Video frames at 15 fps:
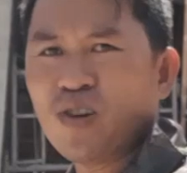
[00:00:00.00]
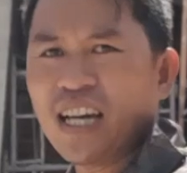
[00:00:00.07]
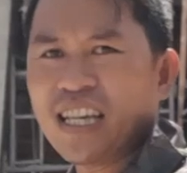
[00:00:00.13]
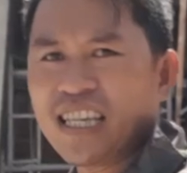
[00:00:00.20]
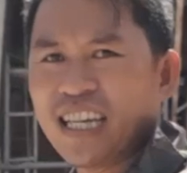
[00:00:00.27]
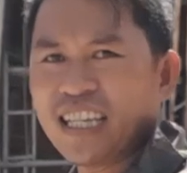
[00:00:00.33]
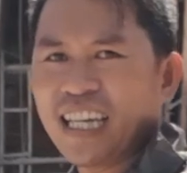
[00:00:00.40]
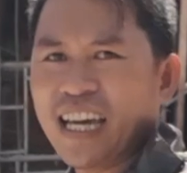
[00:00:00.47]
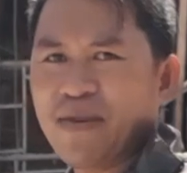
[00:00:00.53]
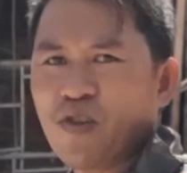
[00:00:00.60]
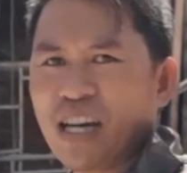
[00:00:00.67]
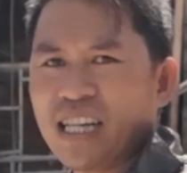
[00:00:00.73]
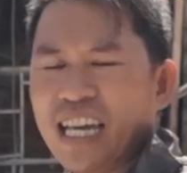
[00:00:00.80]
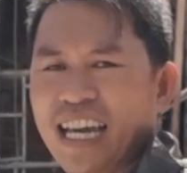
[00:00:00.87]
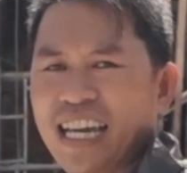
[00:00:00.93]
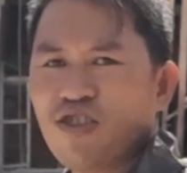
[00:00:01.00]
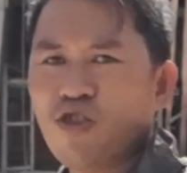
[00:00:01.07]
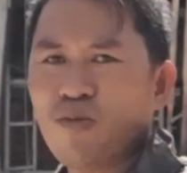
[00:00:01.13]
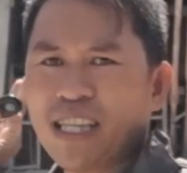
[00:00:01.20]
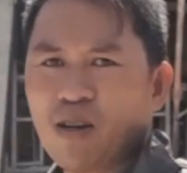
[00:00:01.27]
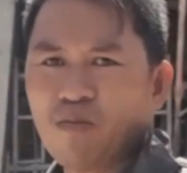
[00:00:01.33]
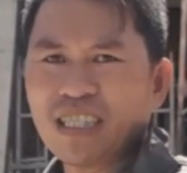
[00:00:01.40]
Tú lại chia sẻ một căn nhà
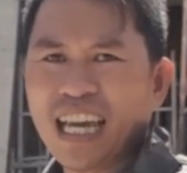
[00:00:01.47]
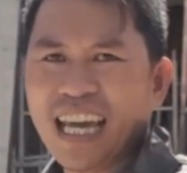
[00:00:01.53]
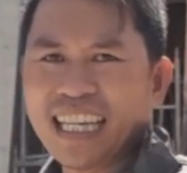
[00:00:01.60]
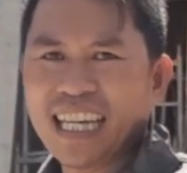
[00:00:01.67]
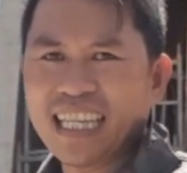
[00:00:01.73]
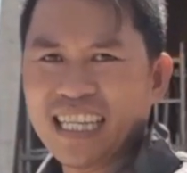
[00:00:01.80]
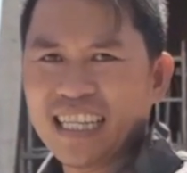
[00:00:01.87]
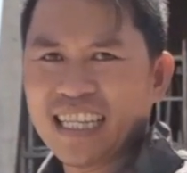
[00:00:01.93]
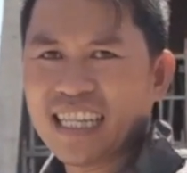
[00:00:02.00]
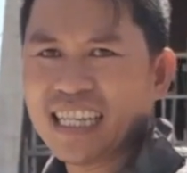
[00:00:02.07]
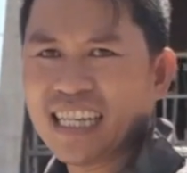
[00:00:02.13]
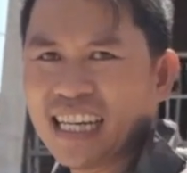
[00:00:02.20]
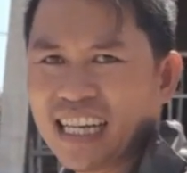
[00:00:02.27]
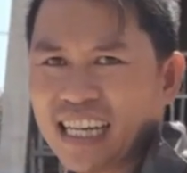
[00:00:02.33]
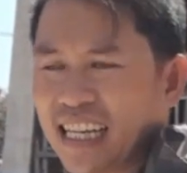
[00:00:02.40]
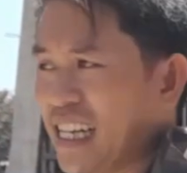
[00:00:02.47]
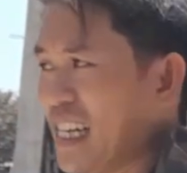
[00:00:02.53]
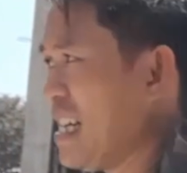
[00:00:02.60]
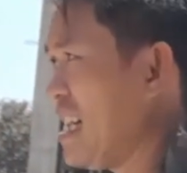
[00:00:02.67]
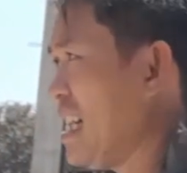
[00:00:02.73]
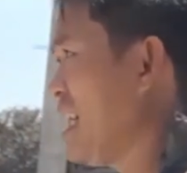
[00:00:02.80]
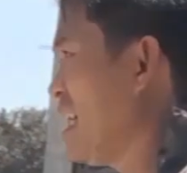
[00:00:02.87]
đổ bê tông sàn nha anh chị
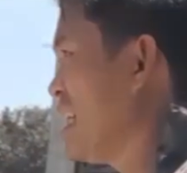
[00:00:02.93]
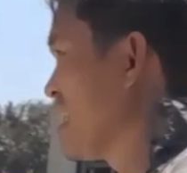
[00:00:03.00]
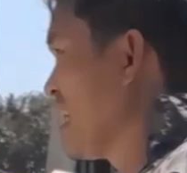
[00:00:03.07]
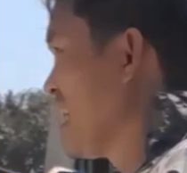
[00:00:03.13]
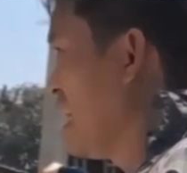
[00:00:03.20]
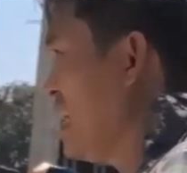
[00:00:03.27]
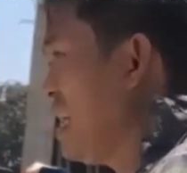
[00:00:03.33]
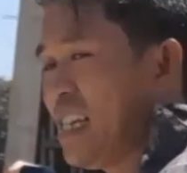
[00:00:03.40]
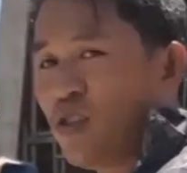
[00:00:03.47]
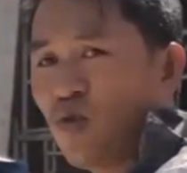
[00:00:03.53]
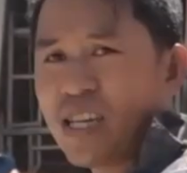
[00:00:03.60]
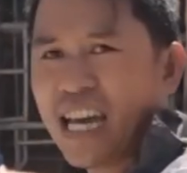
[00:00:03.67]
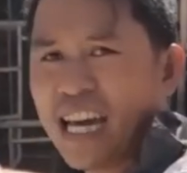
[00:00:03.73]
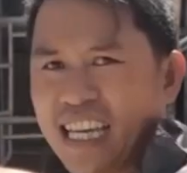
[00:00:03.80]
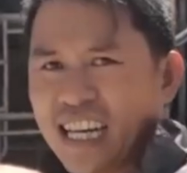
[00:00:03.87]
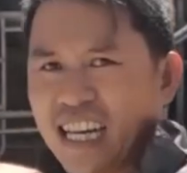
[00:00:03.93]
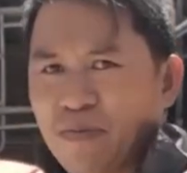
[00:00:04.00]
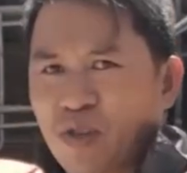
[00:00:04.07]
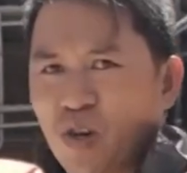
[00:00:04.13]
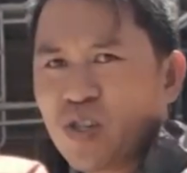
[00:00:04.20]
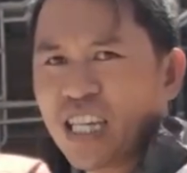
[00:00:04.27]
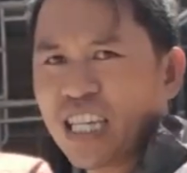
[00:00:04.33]
à, Chủ nhà nhờ
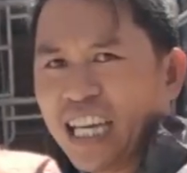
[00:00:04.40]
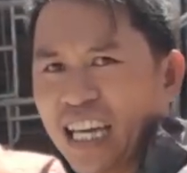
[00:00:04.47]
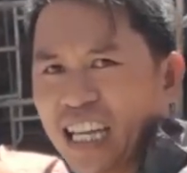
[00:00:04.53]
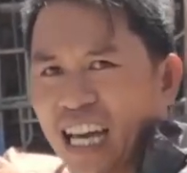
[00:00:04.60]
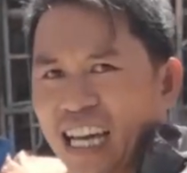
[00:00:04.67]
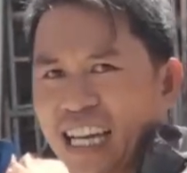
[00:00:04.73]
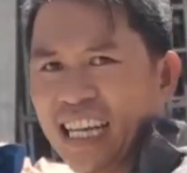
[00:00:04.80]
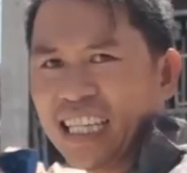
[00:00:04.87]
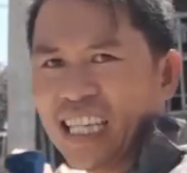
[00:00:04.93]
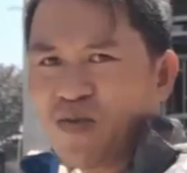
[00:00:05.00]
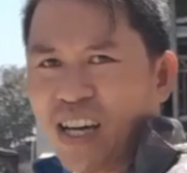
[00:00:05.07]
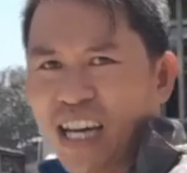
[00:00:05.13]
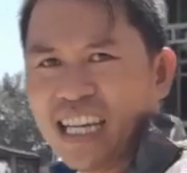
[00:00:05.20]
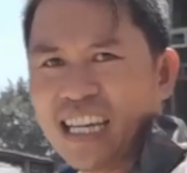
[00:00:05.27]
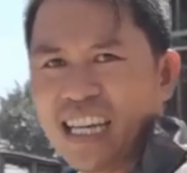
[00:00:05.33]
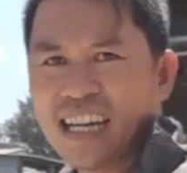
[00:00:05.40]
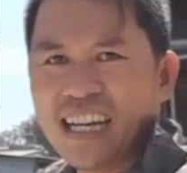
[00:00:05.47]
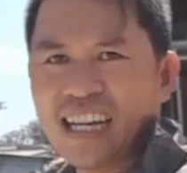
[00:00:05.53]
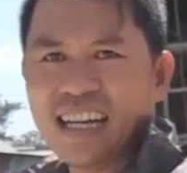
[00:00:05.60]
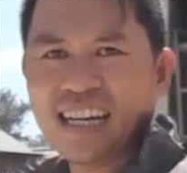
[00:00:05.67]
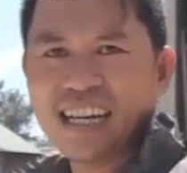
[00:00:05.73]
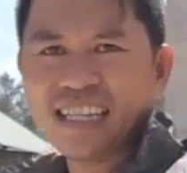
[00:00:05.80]
em Tú chia sẻ lại để sau này
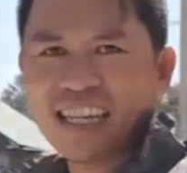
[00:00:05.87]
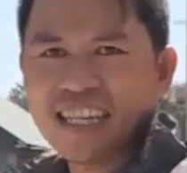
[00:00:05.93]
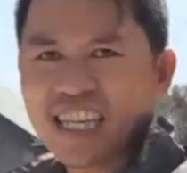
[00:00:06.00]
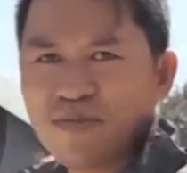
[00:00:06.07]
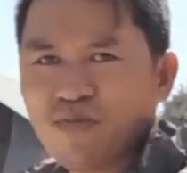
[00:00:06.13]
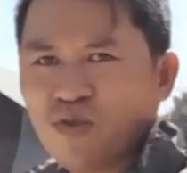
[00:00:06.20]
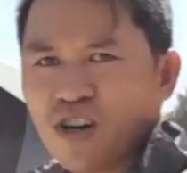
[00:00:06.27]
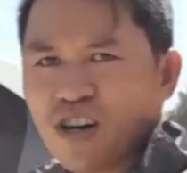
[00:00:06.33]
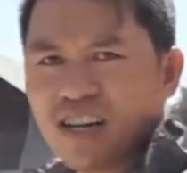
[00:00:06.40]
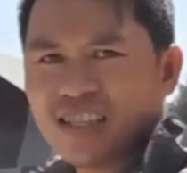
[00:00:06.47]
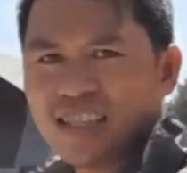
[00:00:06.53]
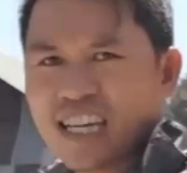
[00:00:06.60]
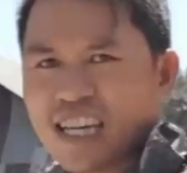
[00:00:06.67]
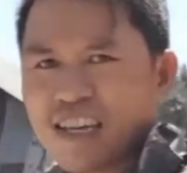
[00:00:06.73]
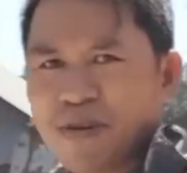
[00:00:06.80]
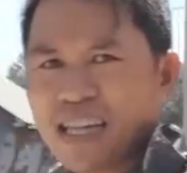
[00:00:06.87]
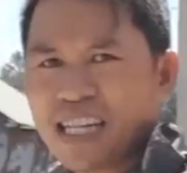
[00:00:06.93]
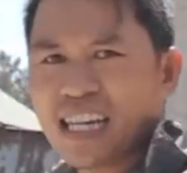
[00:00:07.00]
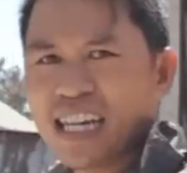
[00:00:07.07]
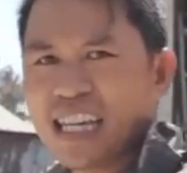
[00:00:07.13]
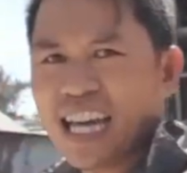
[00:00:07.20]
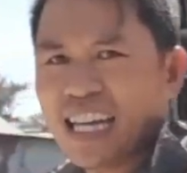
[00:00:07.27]
à, cho anh chị mua thì biết
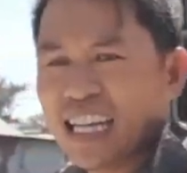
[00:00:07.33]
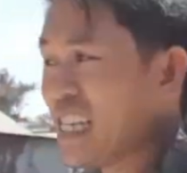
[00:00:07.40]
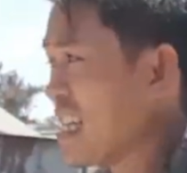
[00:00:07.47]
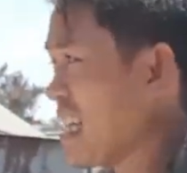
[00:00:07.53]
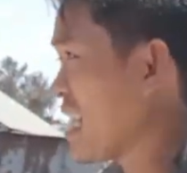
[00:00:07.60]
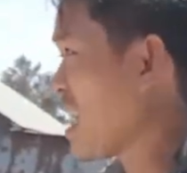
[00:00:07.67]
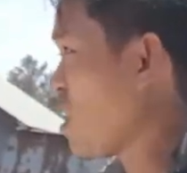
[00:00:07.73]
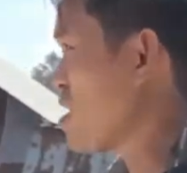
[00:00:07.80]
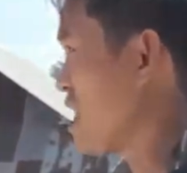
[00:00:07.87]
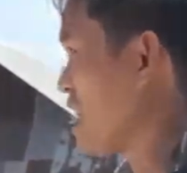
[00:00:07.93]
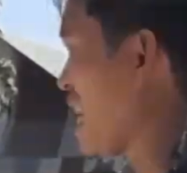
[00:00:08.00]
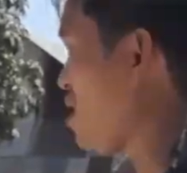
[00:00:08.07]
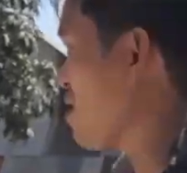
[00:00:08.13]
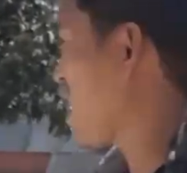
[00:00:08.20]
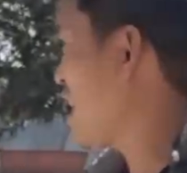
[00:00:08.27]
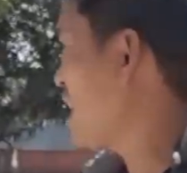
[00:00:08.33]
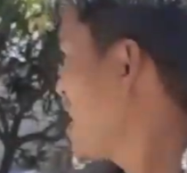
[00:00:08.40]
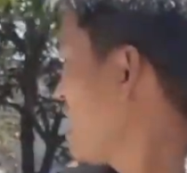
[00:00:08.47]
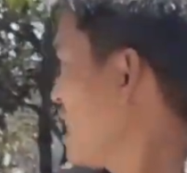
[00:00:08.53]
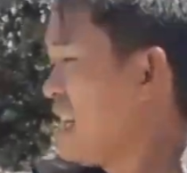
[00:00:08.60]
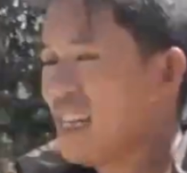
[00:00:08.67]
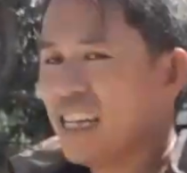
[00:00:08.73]
cái nhà nó kết cấu như thế nào nha
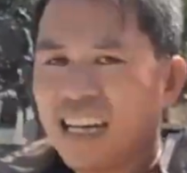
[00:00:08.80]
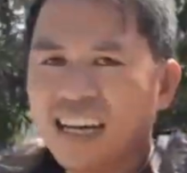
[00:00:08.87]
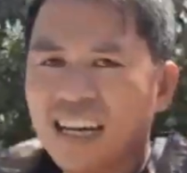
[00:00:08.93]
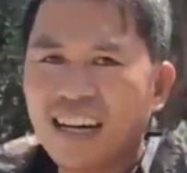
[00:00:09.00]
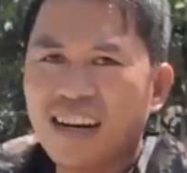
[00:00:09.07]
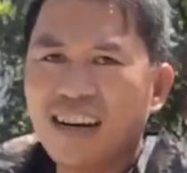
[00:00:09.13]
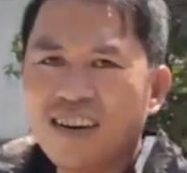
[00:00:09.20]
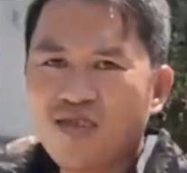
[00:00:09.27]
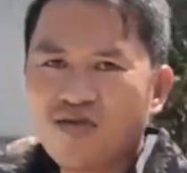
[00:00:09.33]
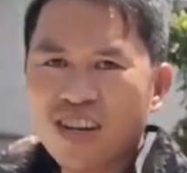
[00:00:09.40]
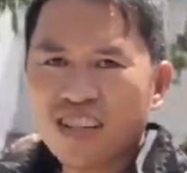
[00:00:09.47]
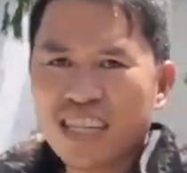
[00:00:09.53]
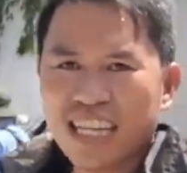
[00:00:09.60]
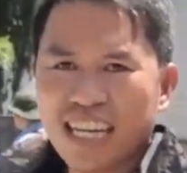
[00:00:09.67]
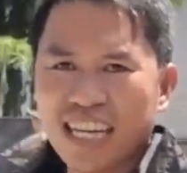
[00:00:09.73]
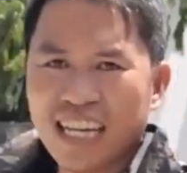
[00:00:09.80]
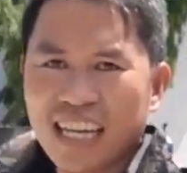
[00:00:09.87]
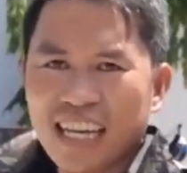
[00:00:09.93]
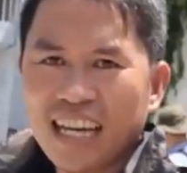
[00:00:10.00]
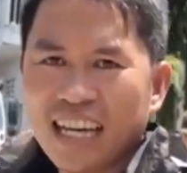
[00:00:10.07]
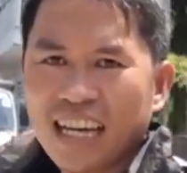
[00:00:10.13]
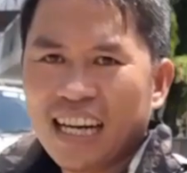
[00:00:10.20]
đó, Con đường này nè
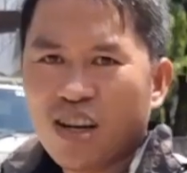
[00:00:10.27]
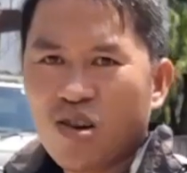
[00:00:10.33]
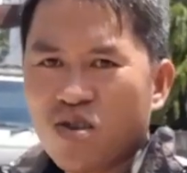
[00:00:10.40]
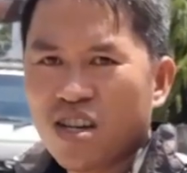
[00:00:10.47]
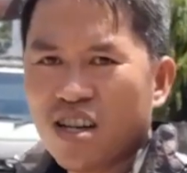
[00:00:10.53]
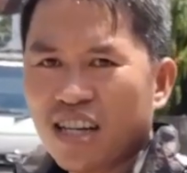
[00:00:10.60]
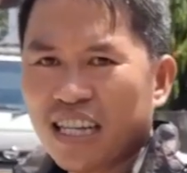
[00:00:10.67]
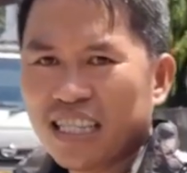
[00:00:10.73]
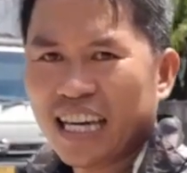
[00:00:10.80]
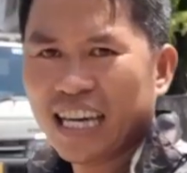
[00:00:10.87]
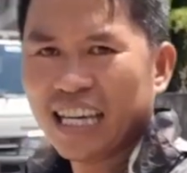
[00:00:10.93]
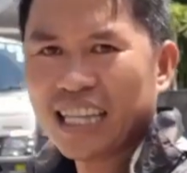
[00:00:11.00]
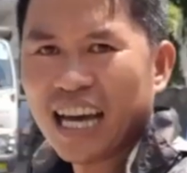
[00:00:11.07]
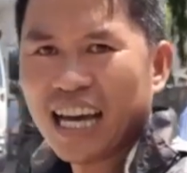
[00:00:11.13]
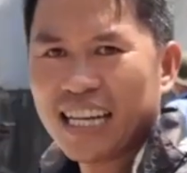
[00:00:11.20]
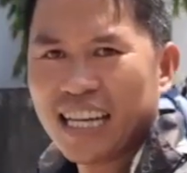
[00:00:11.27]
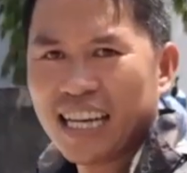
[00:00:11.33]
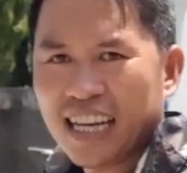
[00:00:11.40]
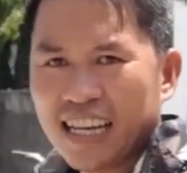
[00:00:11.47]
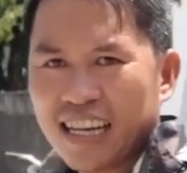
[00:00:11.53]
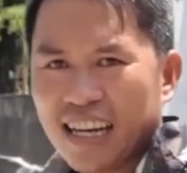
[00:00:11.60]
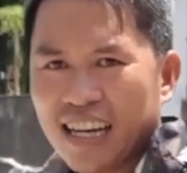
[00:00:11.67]
là con đường à, xe tải nè
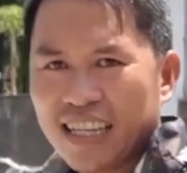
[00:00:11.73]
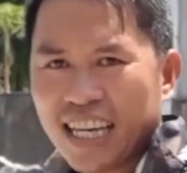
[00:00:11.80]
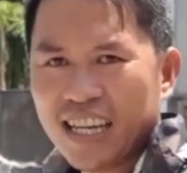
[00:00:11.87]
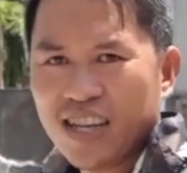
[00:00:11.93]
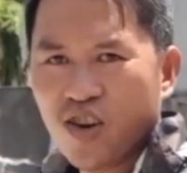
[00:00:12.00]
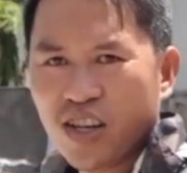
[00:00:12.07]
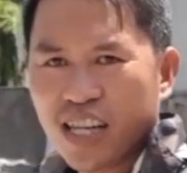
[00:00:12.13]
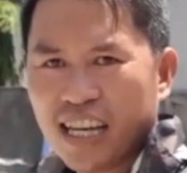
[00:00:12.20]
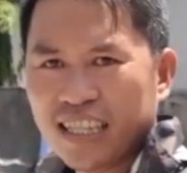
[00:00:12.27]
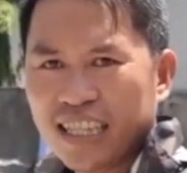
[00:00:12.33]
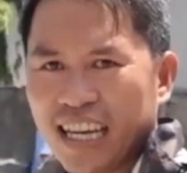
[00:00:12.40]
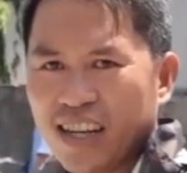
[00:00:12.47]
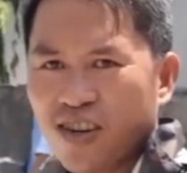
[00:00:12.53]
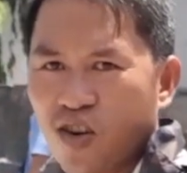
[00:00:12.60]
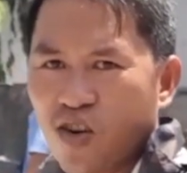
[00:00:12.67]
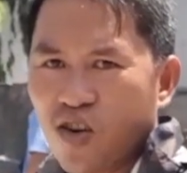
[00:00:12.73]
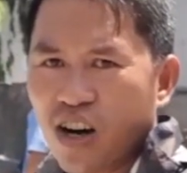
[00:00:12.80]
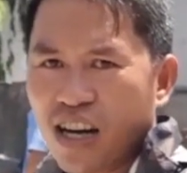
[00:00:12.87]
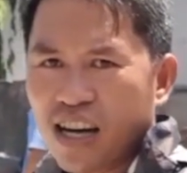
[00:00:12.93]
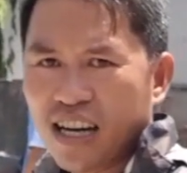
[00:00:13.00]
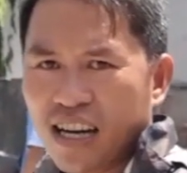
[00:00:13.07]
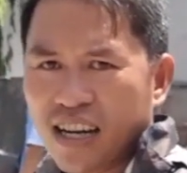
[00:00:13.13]
đó chạy vô nè xe đổ
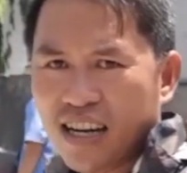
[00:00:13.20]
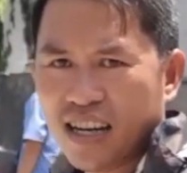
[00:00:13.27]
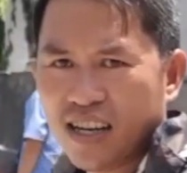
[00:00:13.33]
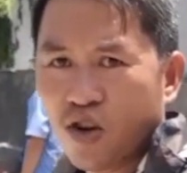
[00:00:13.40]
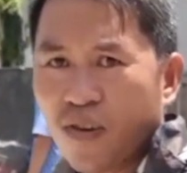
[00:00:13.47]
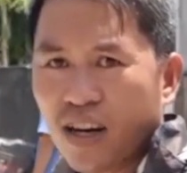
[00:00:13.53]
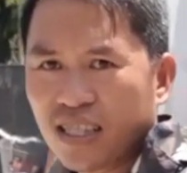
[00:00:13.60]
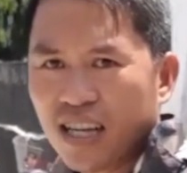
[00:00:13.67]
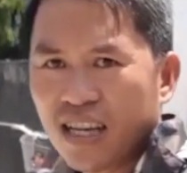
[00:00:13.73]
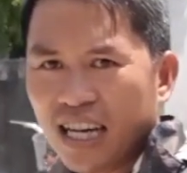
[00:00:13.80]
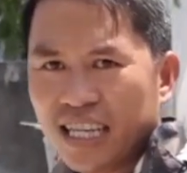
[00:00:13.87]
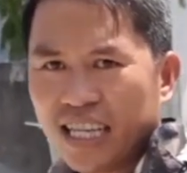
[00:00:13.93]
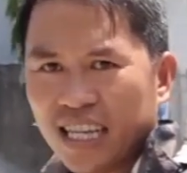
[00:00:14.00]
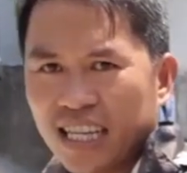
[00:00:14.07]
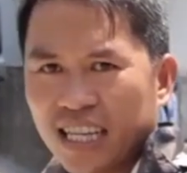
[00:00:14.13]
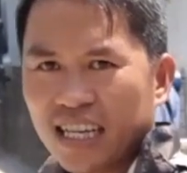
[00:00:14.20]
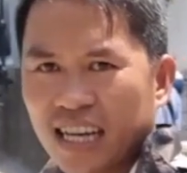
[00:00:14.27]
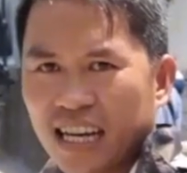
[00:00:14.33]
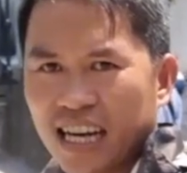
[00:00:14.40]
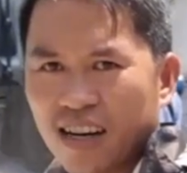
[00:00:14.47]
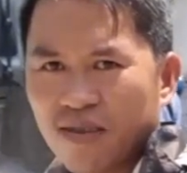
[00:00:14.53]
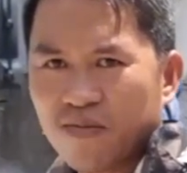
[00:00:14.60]
à, đổ vật tư anh chị
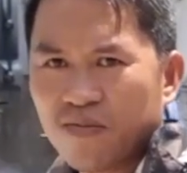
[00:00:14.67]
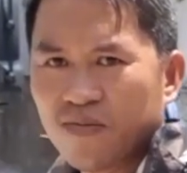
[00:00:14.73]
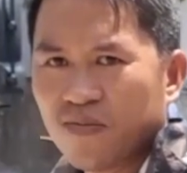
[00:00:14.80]
đó không